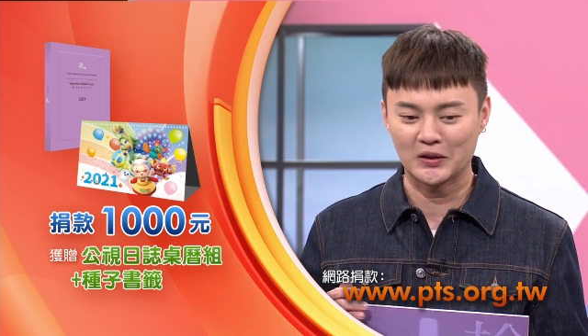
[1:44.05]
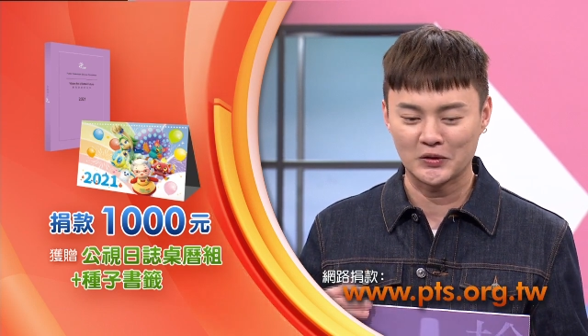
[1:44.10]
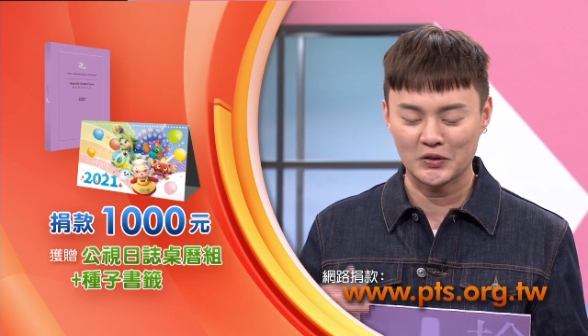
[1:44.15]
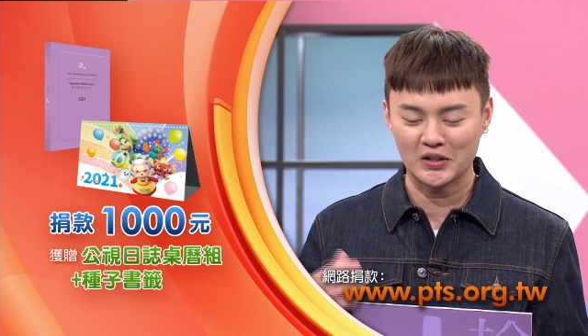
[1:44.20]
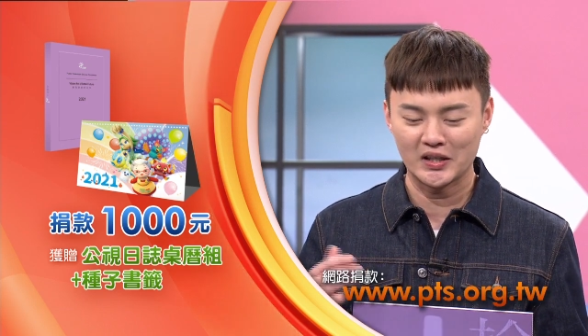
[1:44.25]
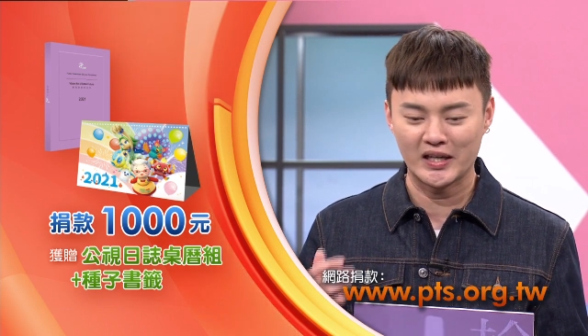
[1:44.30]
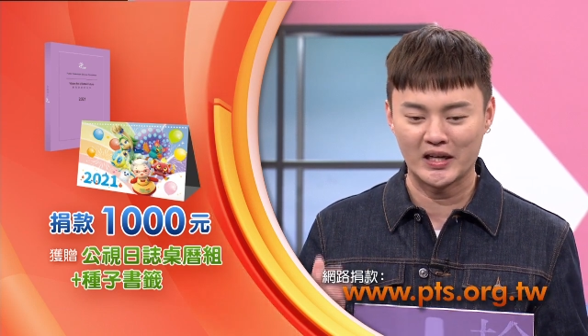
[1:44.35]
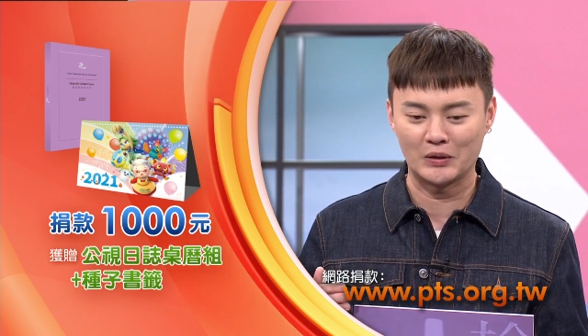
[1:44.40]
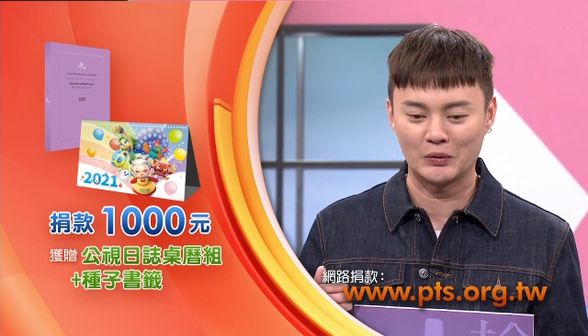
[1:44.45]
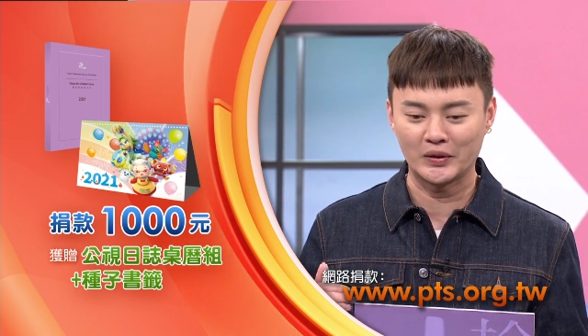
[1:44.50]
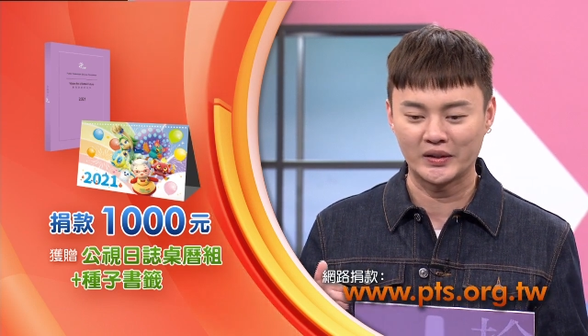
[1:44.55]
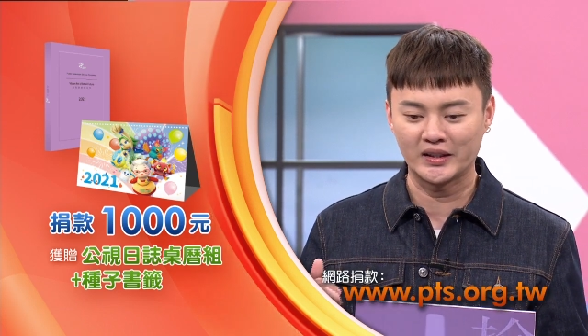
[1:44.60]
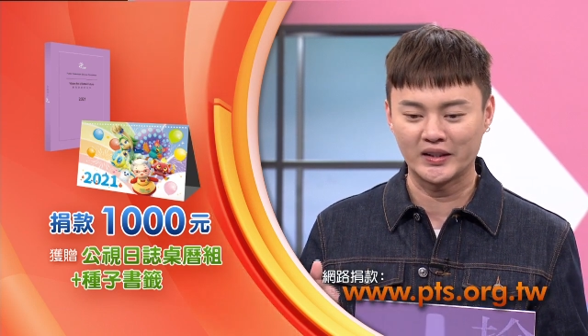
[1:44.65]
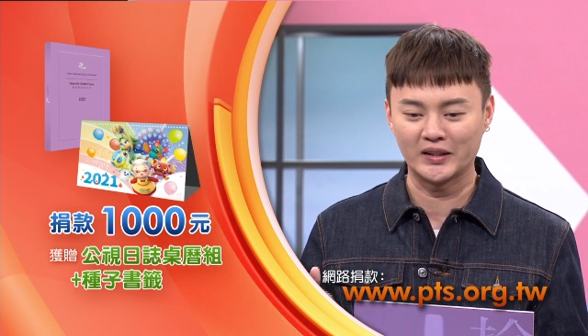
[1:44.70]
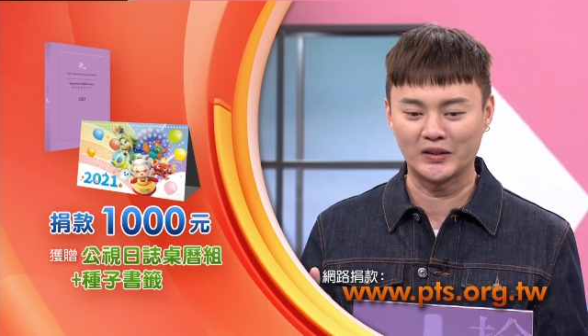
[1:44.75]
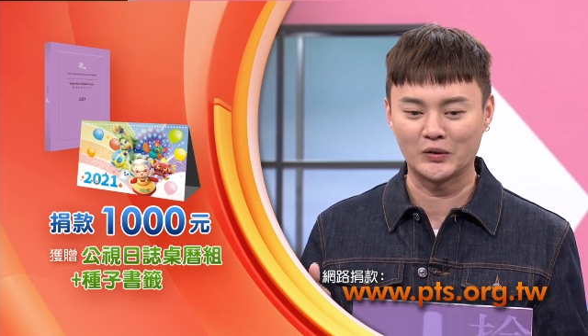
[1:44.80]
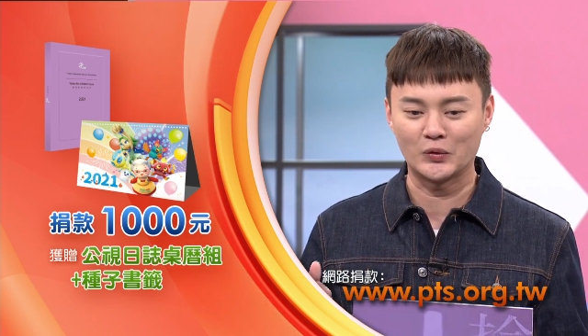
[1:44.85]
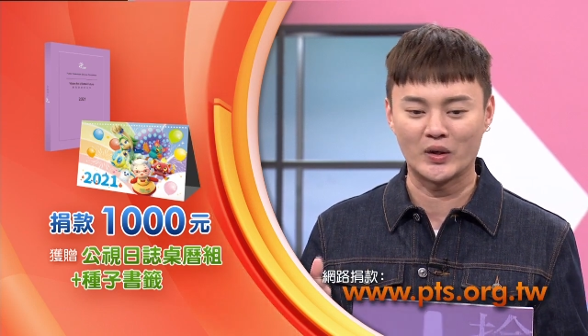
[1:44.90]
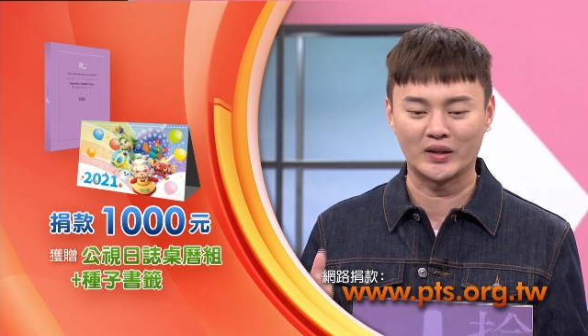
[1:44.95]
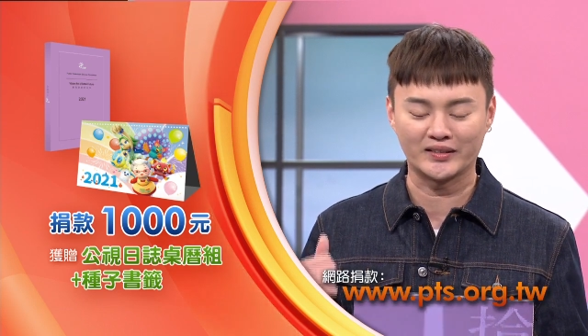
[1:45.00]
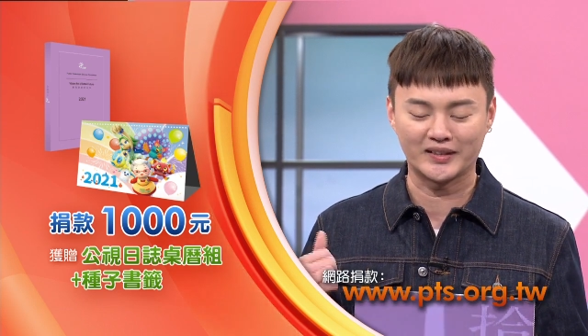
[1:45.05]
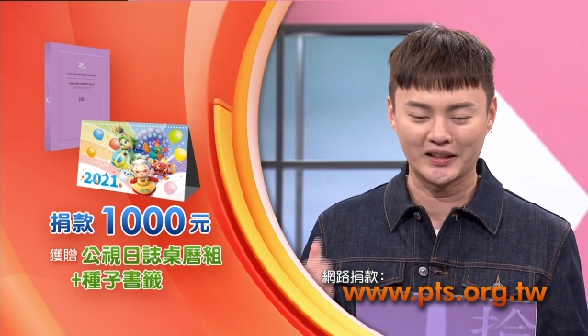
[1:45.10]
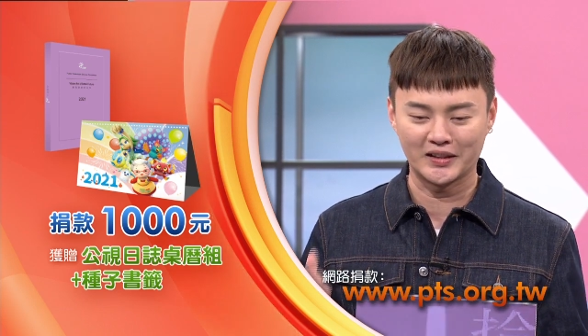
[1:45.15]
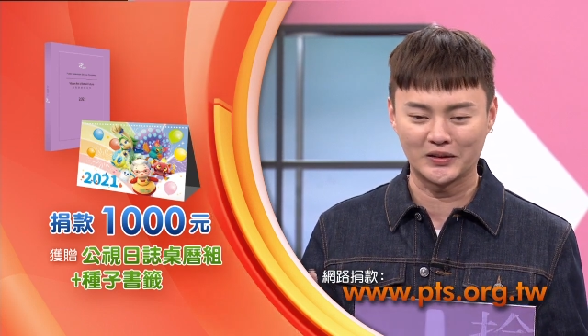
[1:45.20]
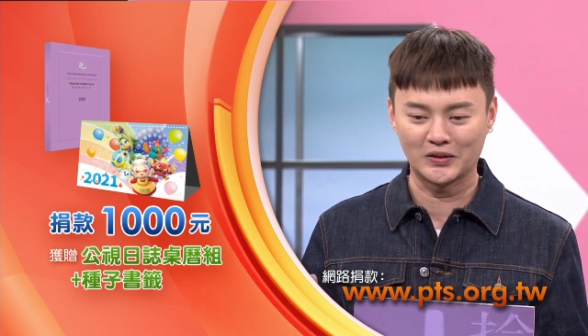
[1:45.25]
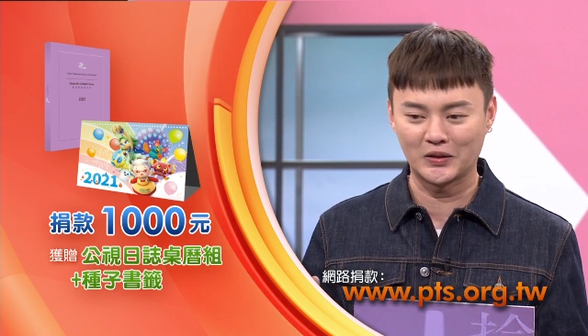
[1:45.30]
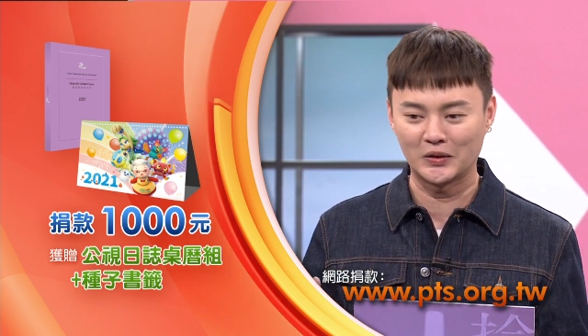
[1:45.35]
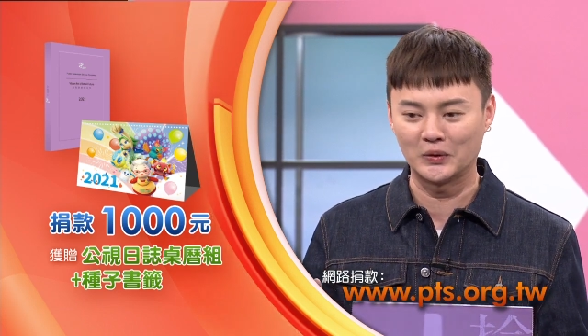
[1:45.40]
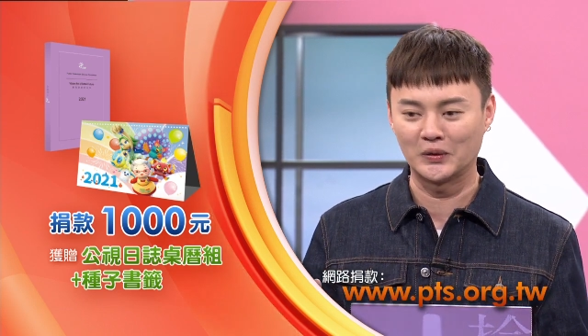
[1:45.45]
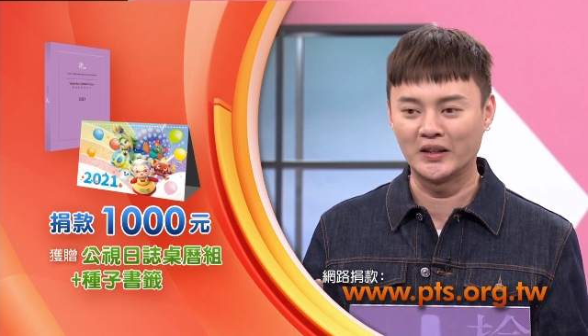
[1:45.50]
这两位天王天
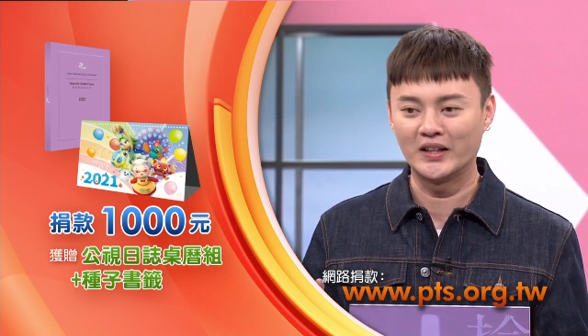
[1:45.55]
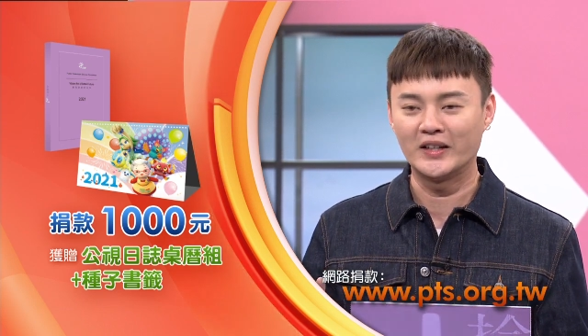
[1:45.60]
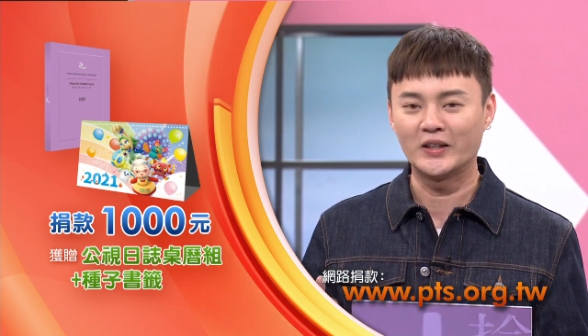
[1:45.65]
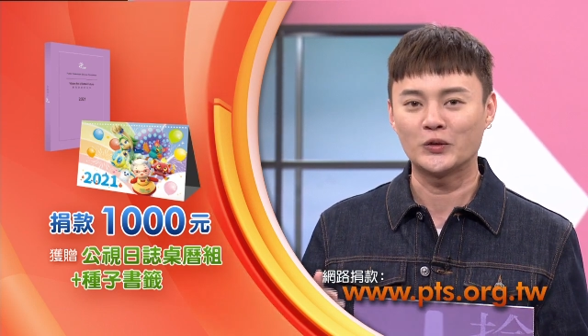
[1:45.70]
后